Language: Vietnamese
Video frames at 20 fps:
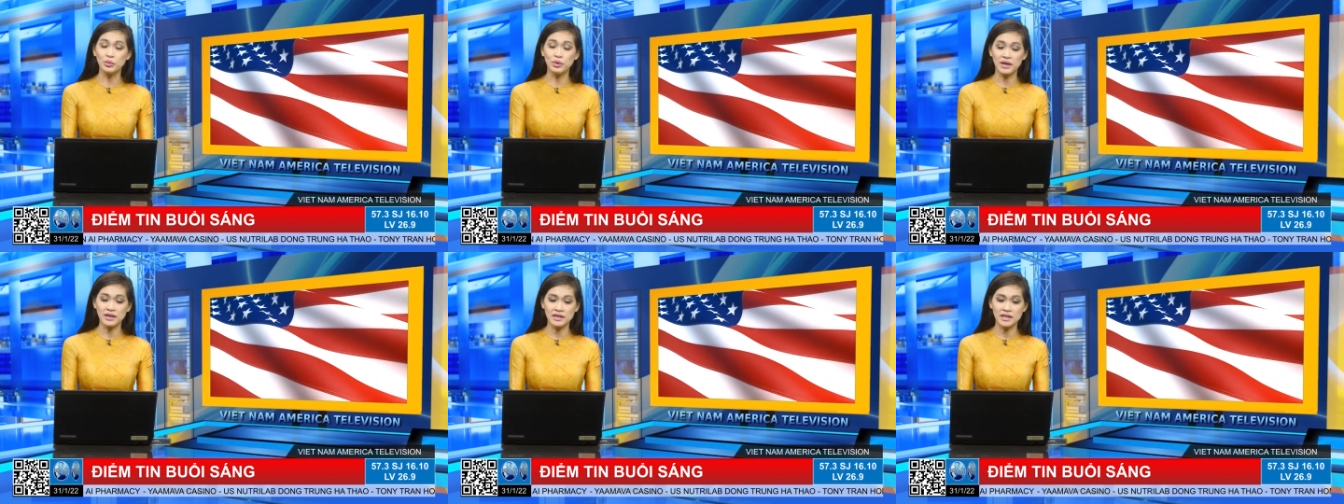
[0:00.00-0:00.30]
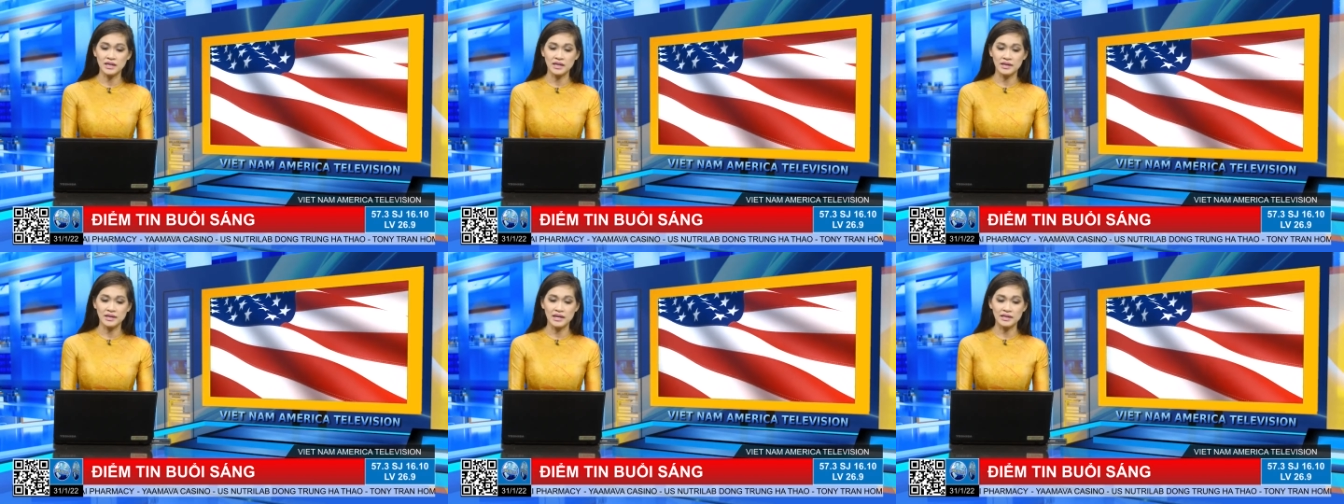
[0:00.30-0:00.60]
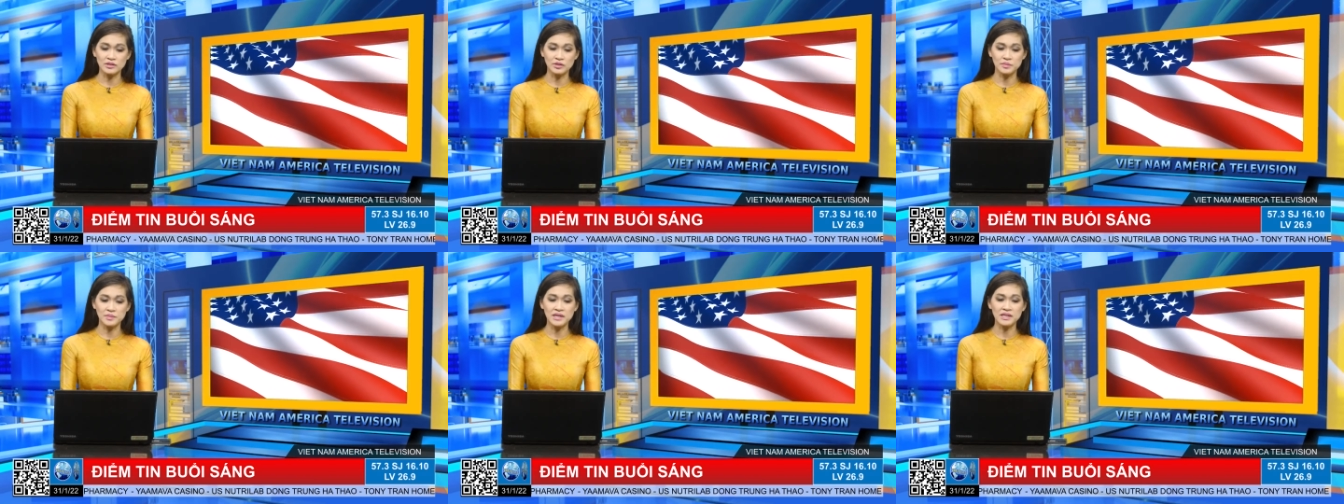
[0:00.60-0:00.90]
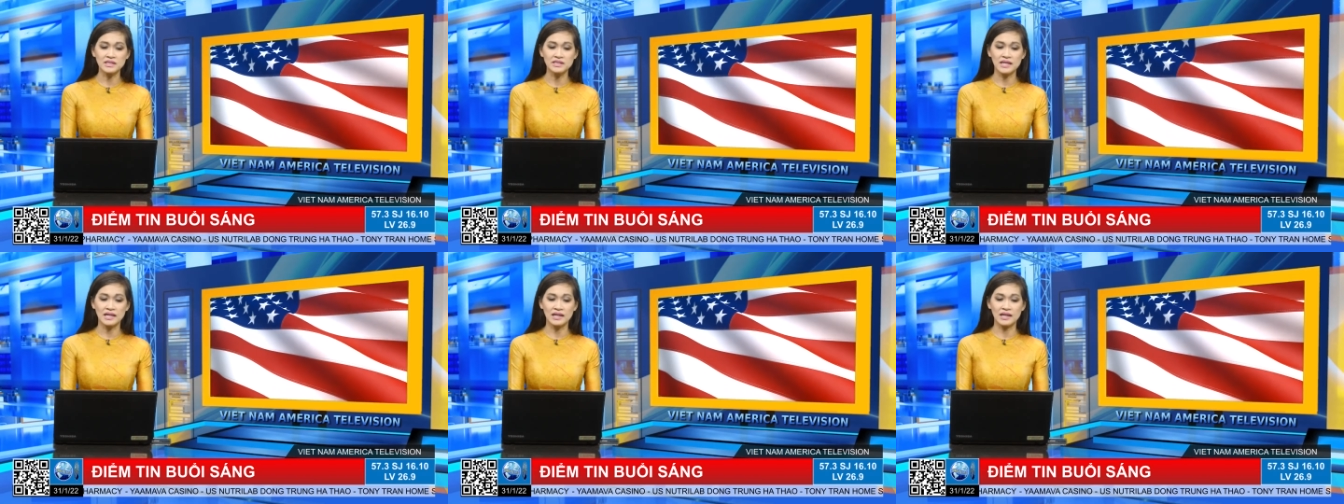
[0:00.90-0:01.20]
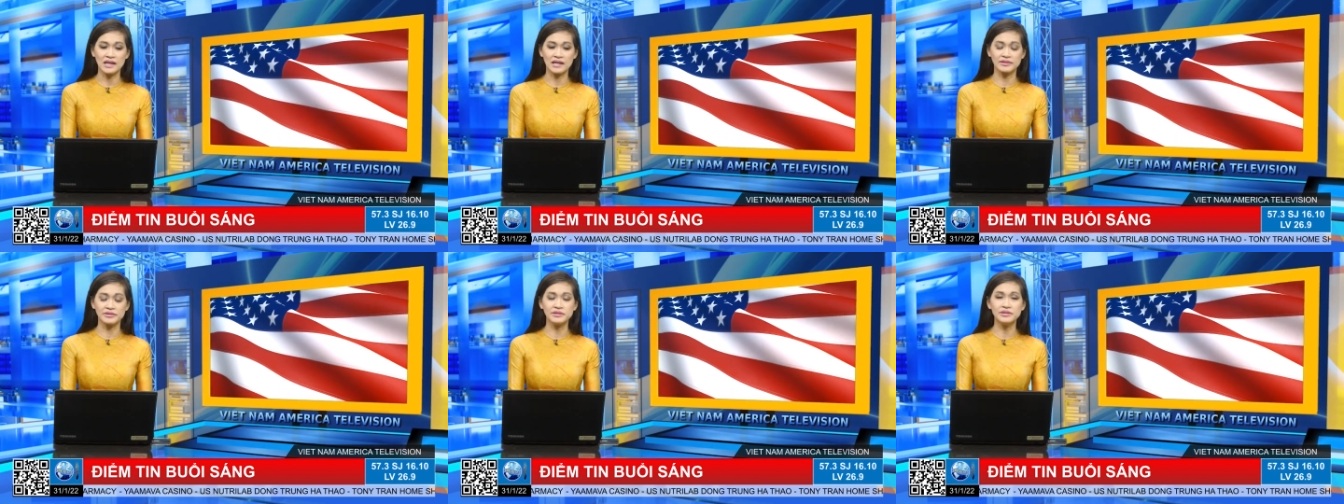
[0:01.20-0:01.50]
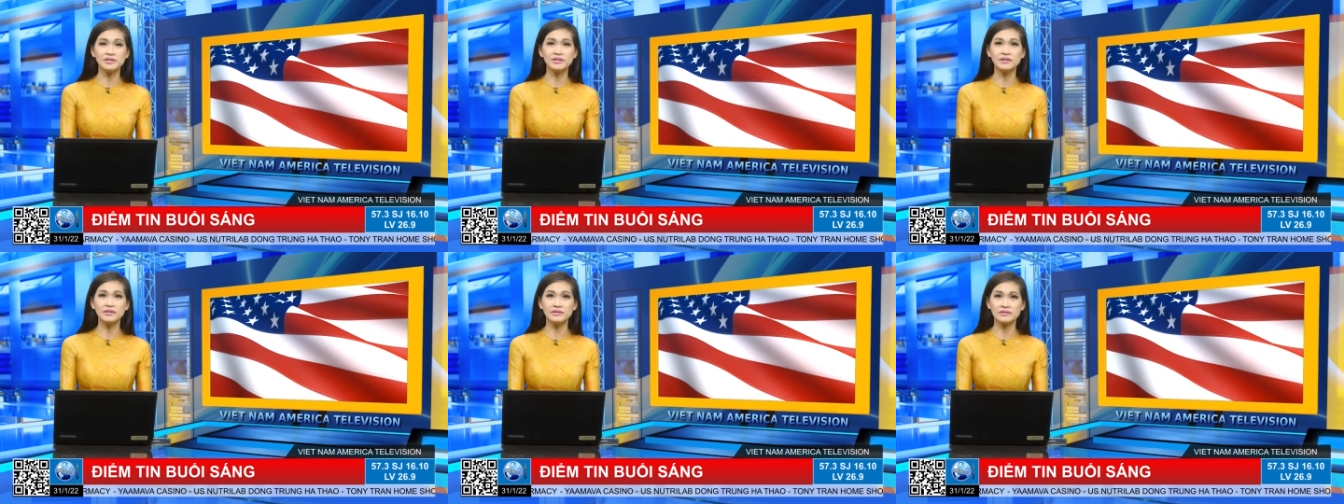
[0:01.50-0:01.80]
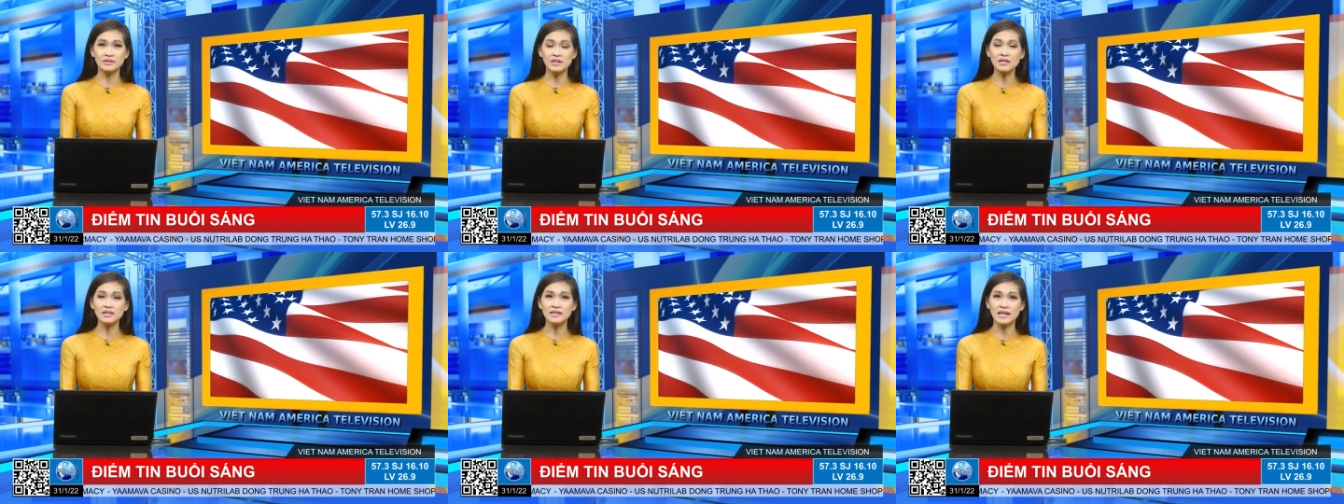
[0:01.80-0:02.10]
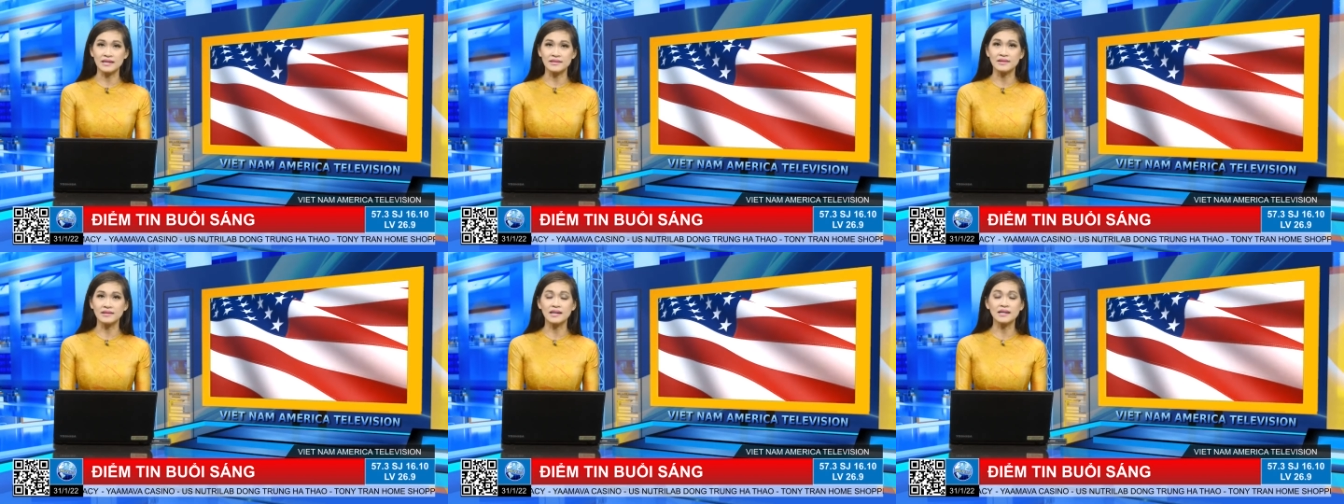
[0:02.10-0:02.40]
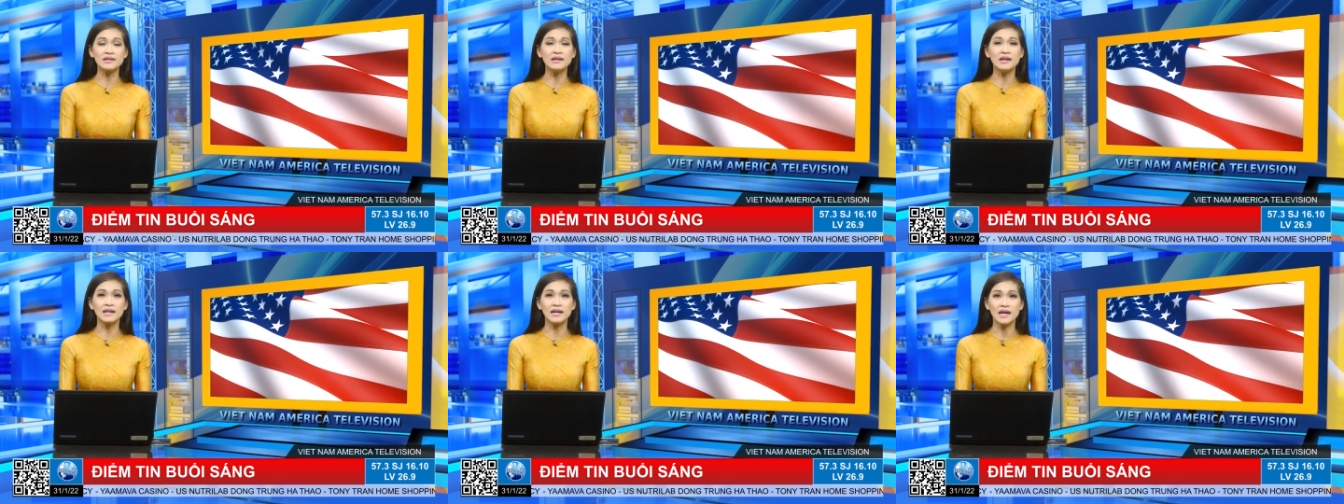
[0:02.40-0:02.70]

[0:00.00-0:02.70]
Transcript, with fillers: Hoa Kỳ đã cho biết rằng là đưa tất cả những cái ngân